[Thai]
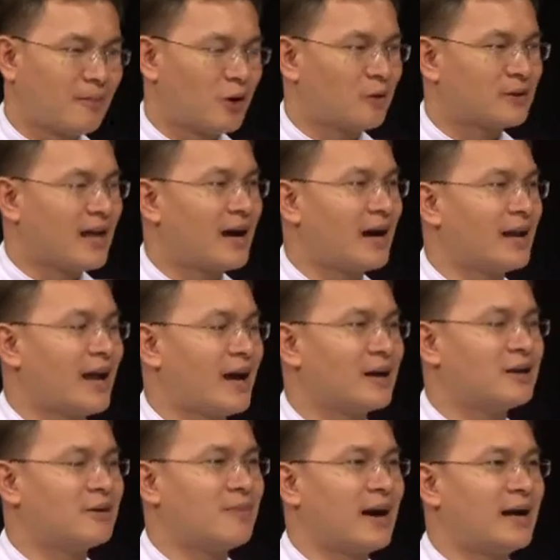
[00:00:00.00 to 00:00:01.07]
เมโลตั้งคณะ
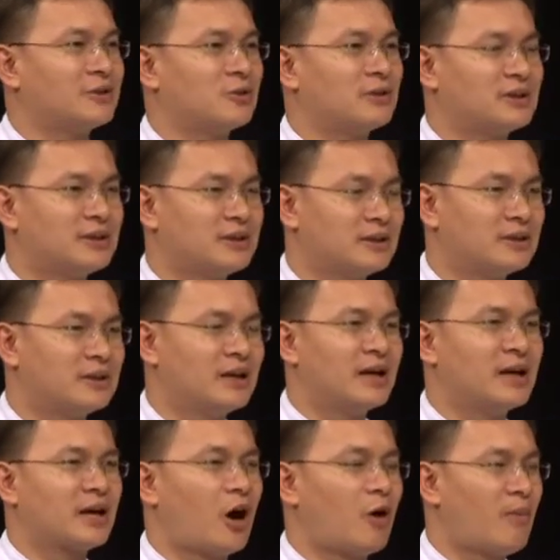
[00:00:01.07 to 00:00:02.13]
ขึ้นมาจนถึง
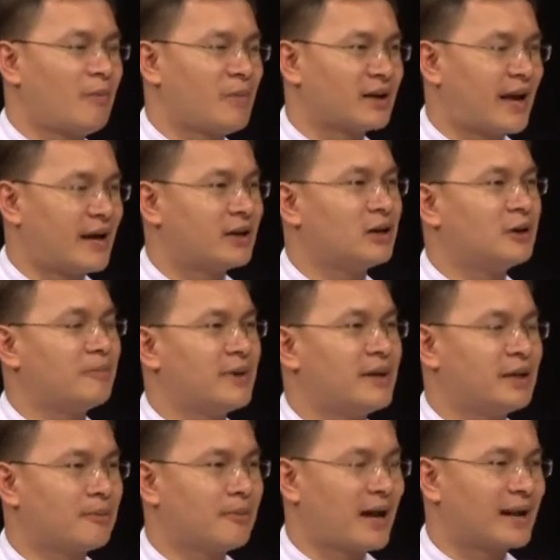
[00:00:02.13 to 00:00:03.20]
เข้ามาเมืองไทยคือปี
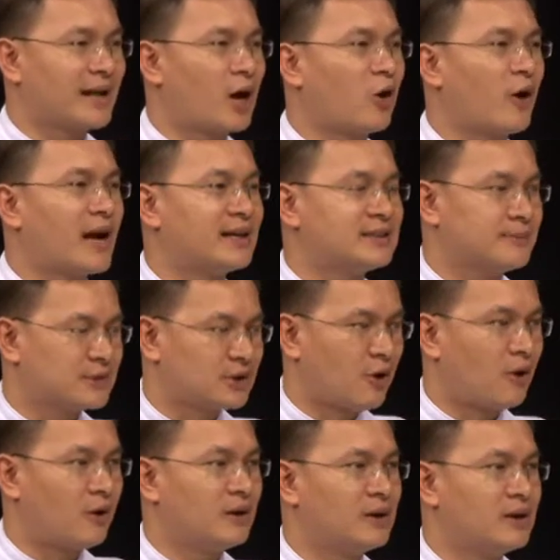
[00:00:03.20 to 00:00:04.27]

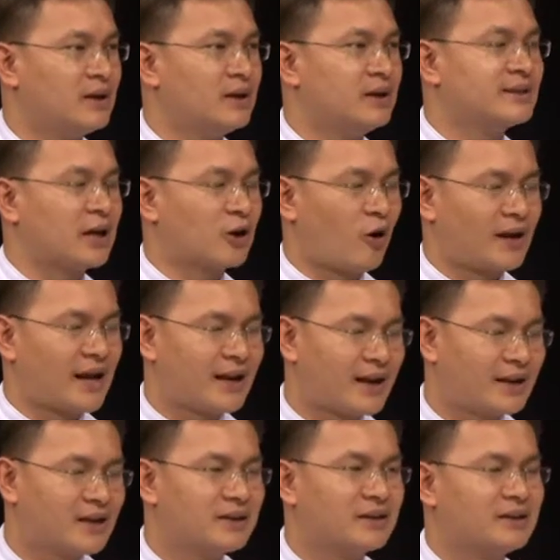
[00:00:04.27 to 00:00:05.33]
1952 แต่ก่อนหน้านั้
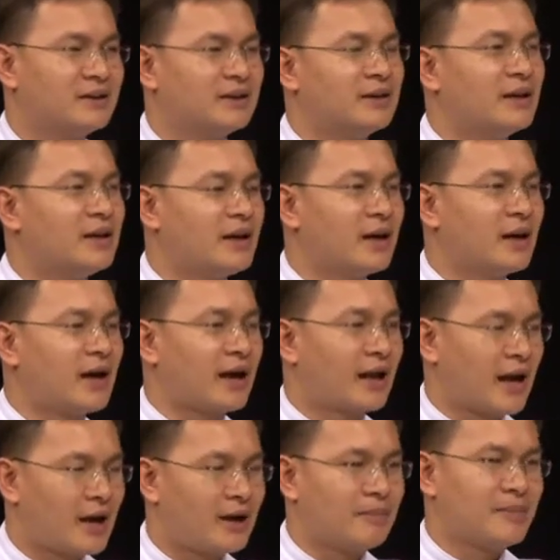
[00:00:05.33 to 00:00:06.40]
นก็คือ ค
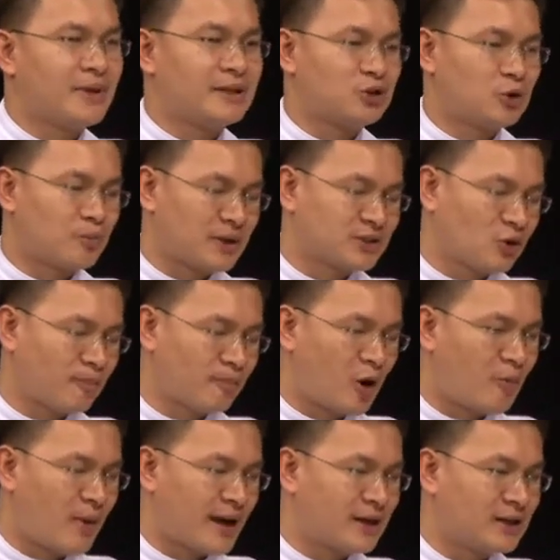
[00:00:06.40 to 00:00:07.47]
ณะมีจุดประสงค์เป้า
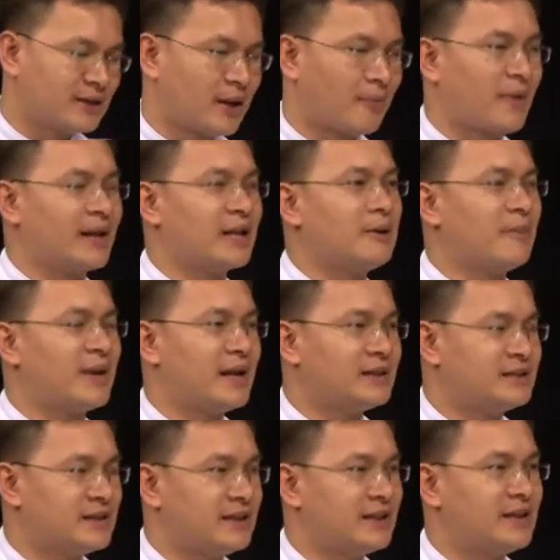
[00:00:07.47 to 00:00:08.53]
หมายคือ ทำงานที่ประเทศ
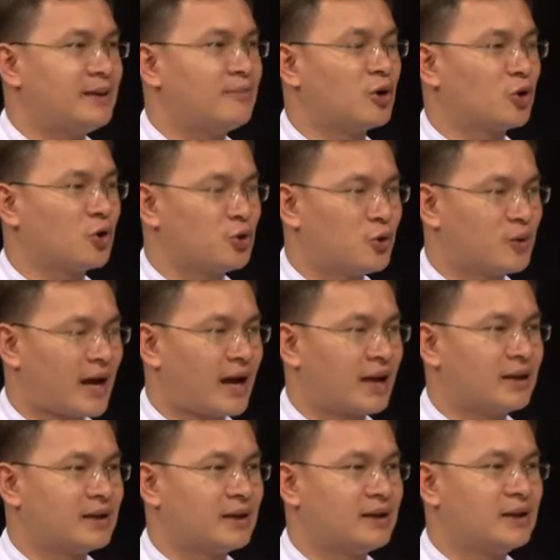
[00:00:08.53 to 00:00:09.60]
จีนที่มณฑลยูนาน
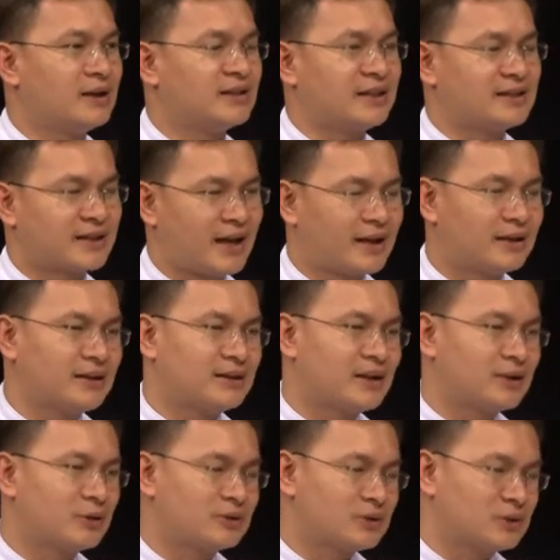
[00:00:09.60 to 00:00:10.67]
แต่จากนั้นเนื่อ
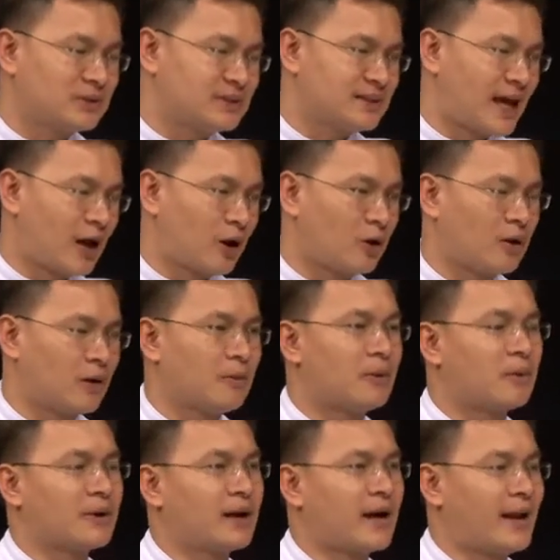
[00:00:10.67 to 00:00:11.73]
งจาก
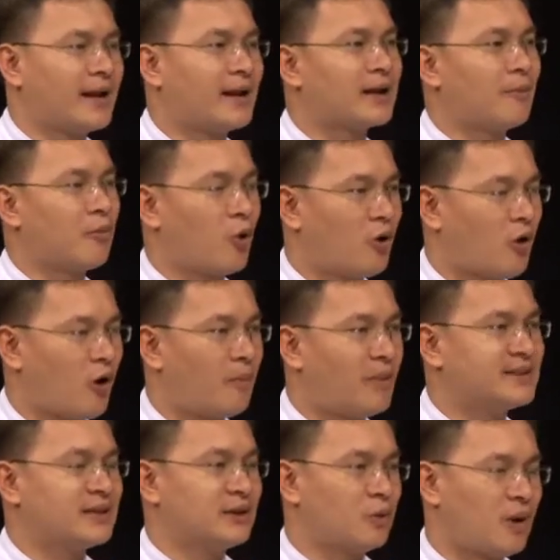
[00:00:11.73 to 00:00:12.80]
การด้านการปกครองไม่
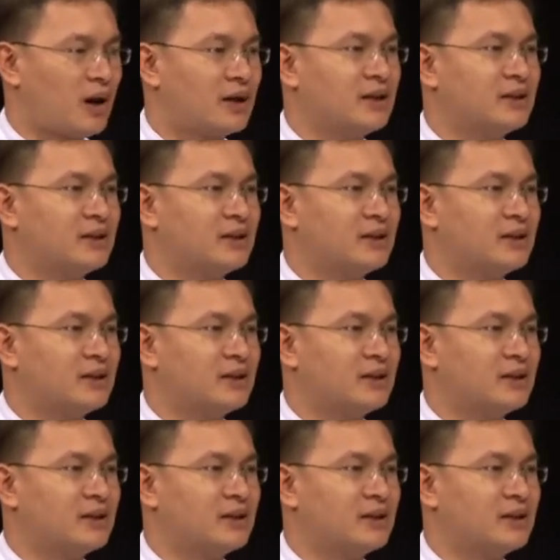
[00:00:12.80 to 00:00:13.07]
สะดวก